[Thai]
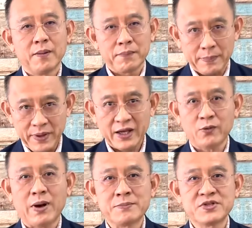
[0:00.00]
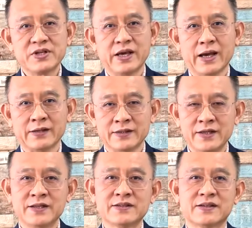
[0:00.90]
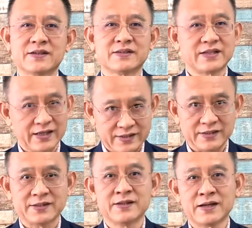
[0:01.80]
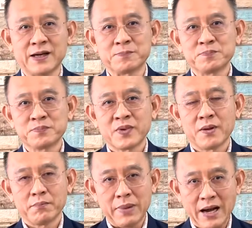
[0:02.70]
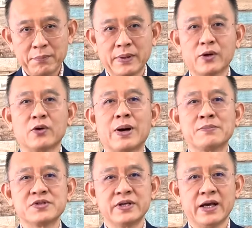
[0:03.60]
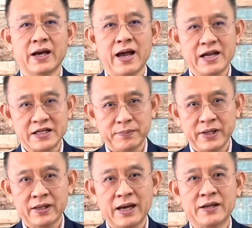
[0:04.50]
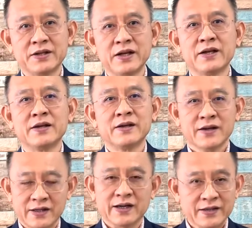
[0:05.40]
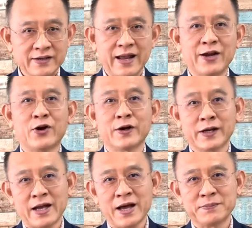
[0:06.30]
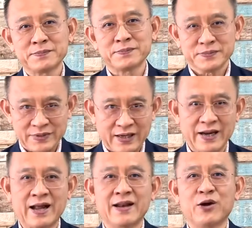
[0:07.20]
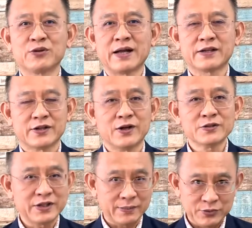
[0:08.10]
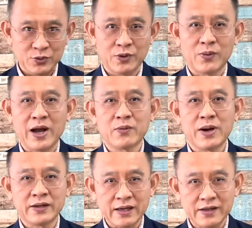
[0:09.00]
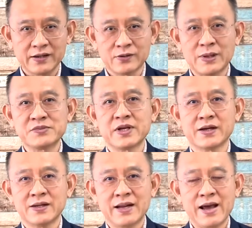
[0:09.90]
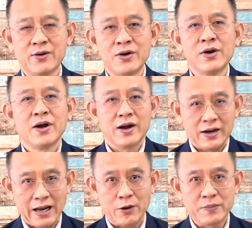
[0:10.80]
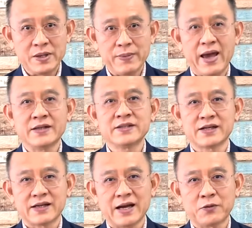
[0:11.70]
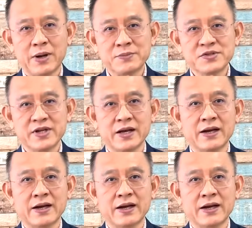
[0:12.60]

ประเภทความเสี่ยงที่จะเกิดขึ้นครับ บางความเสี่ยงอาจจะเป็นการที่เกิดขึ้นแน่นอนครับดังนั้นเราอาจจะต้องเตรียมตัวไว้ว่าถ้าเกิดความเสี่ยงขึ้นแล้ว เรามีแผนจัดการความเสี่ยง